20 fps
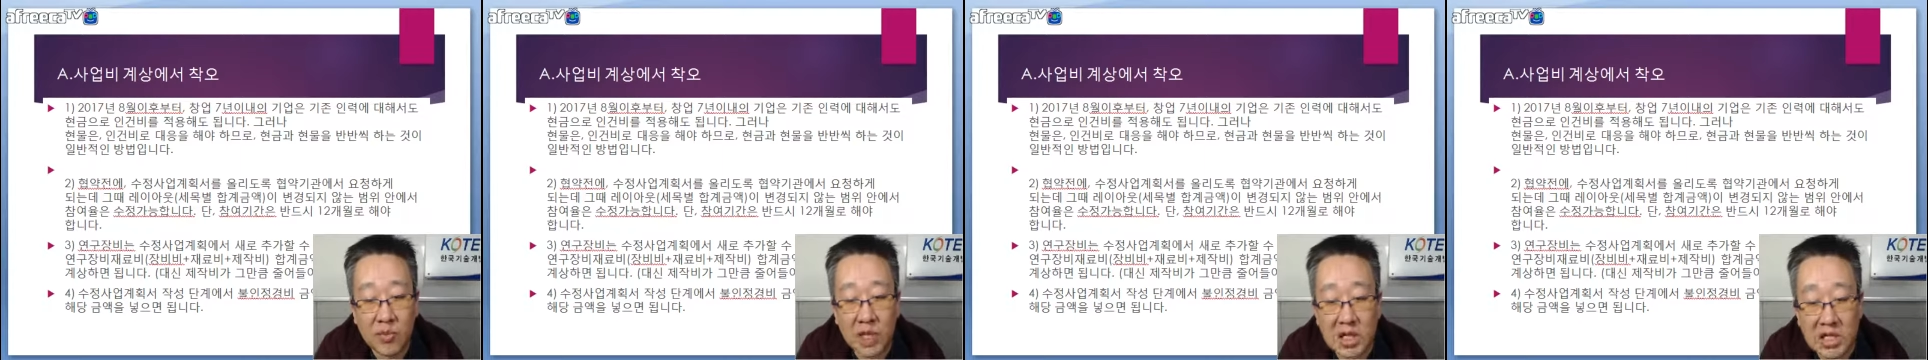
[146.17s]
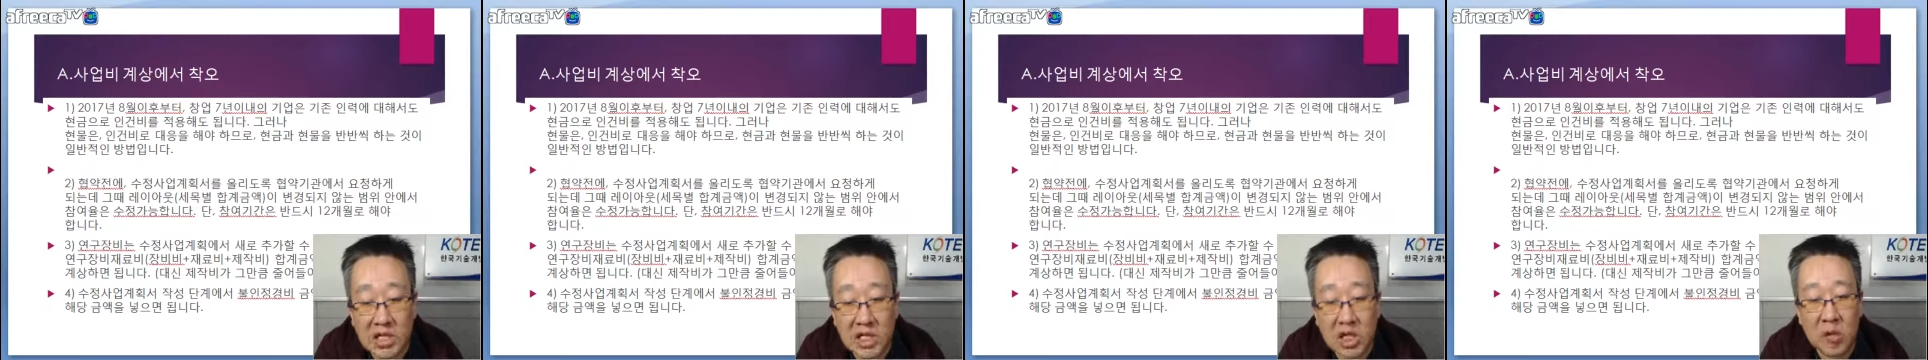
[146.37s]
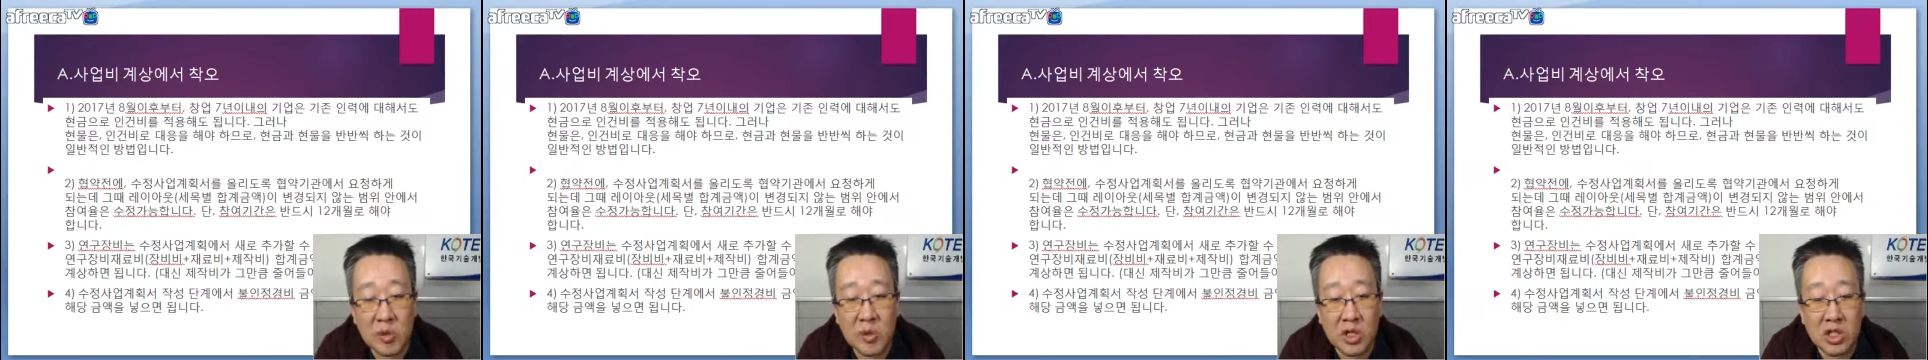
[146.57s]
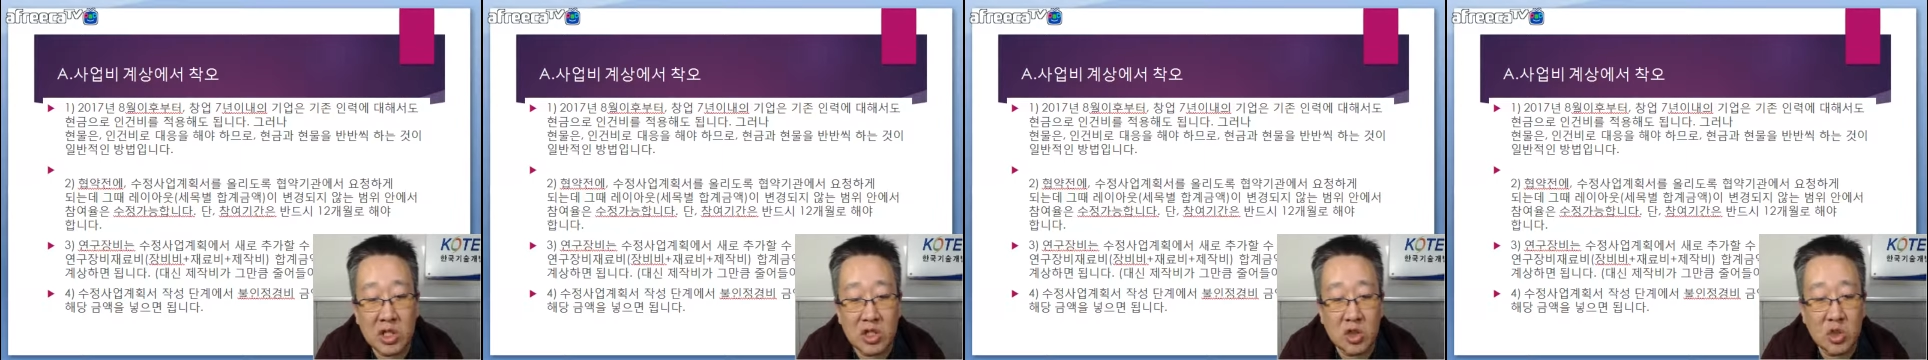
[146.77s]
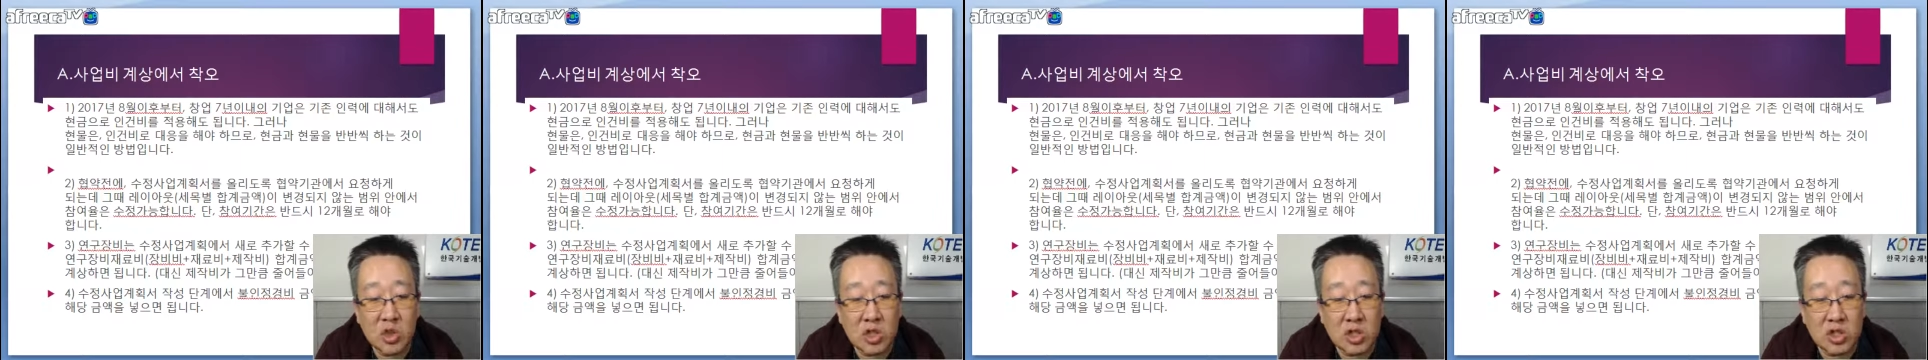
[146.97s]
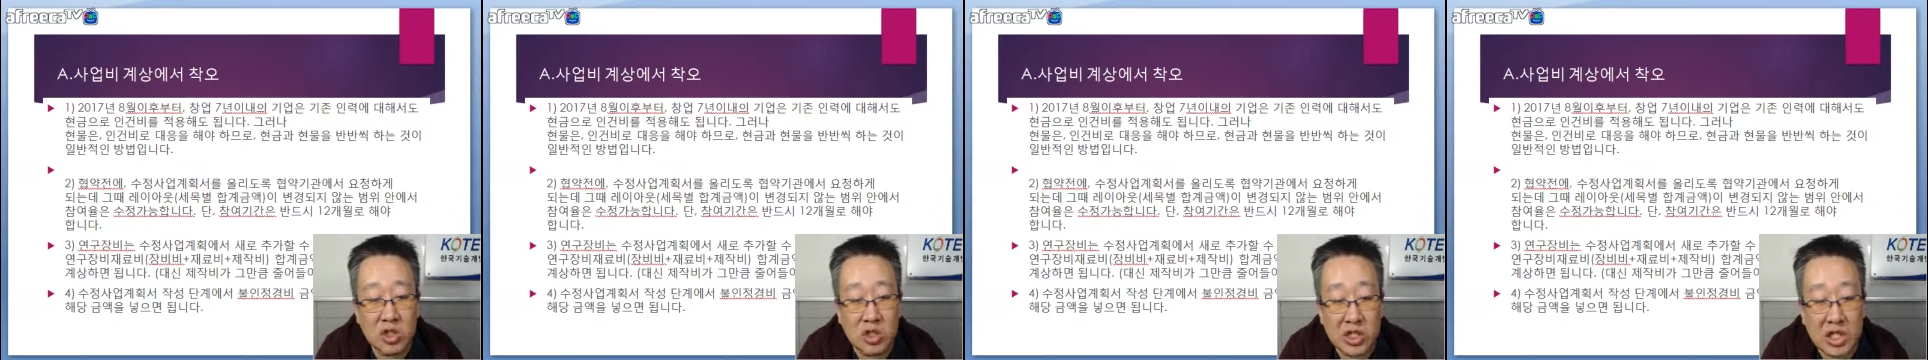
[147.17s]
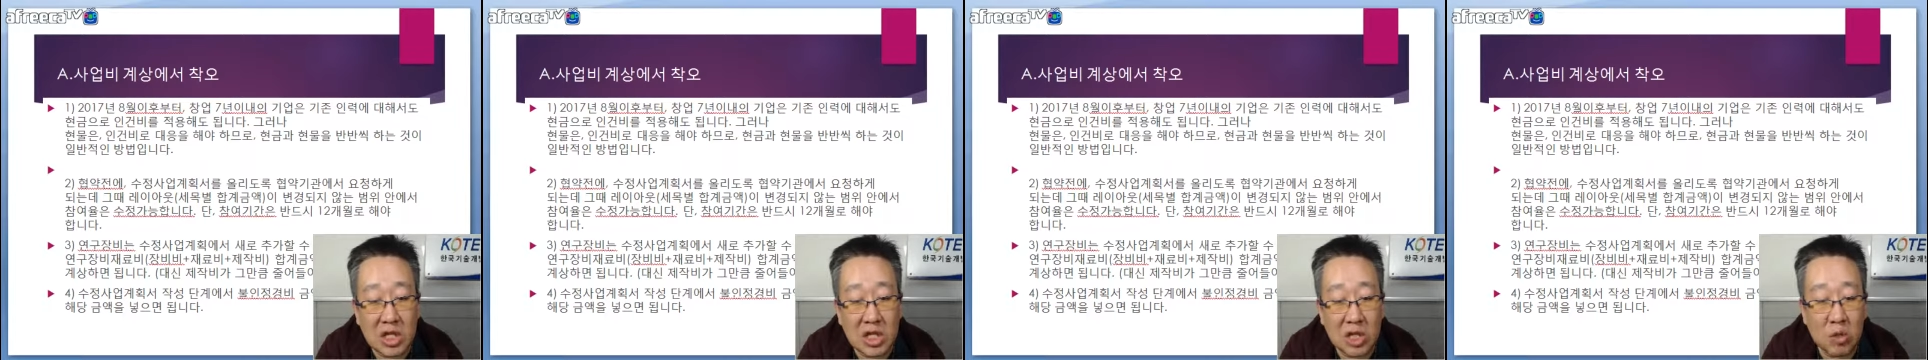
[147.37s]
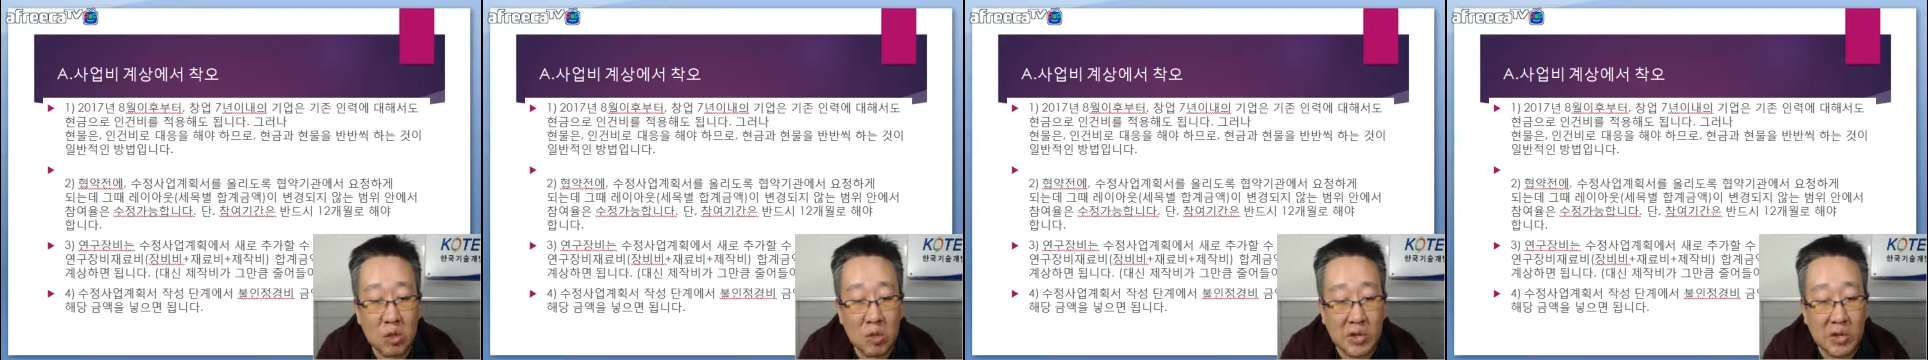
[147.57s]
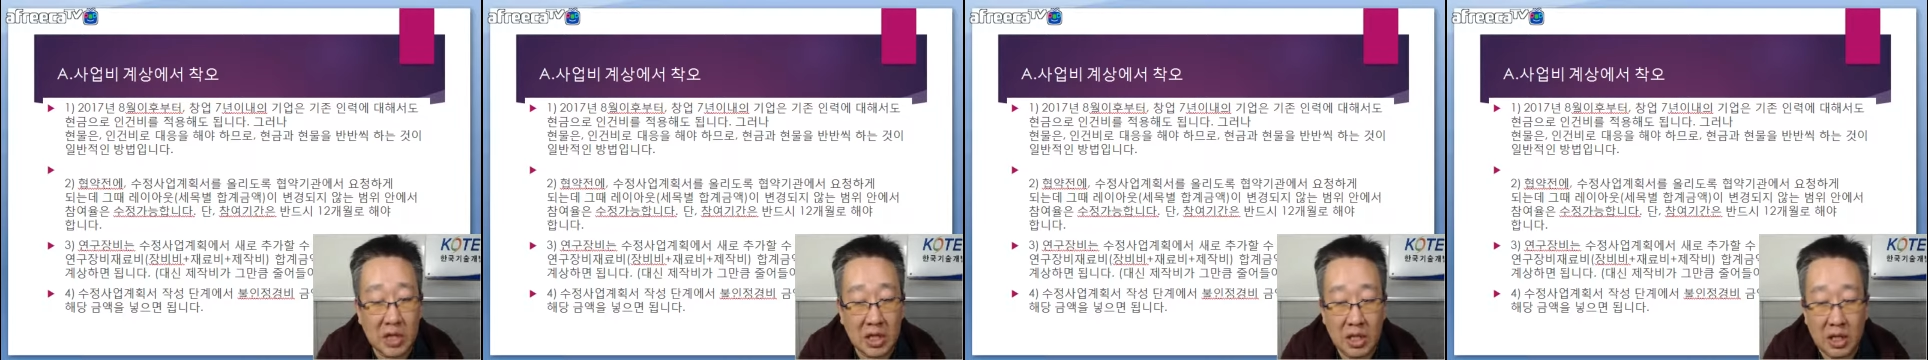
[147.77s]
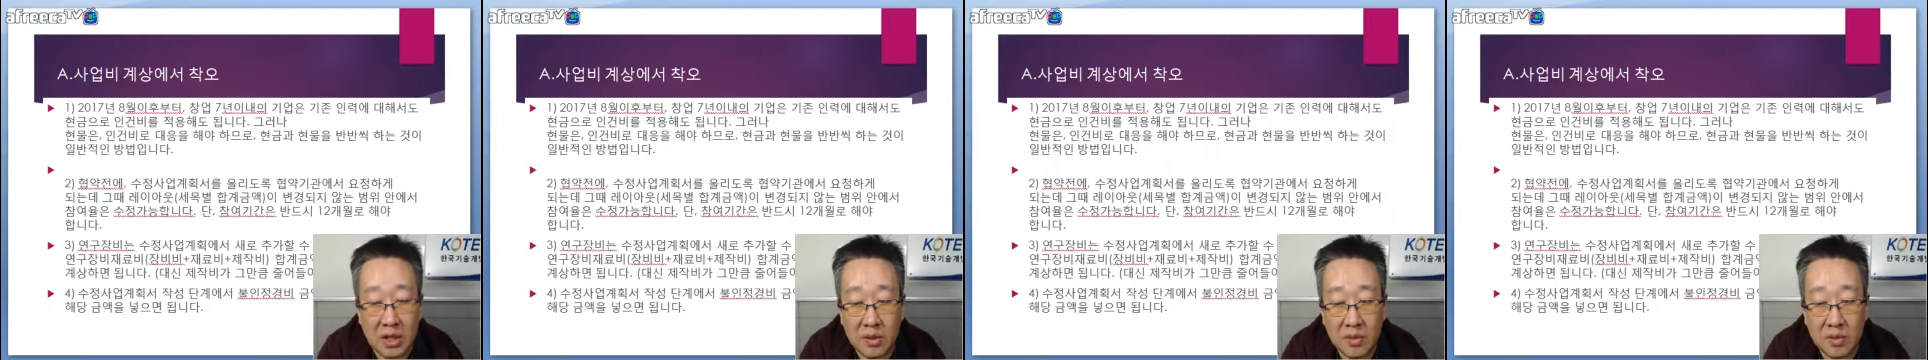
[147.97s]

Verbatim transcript: 재료비는 조정할 수 있다고 합니다.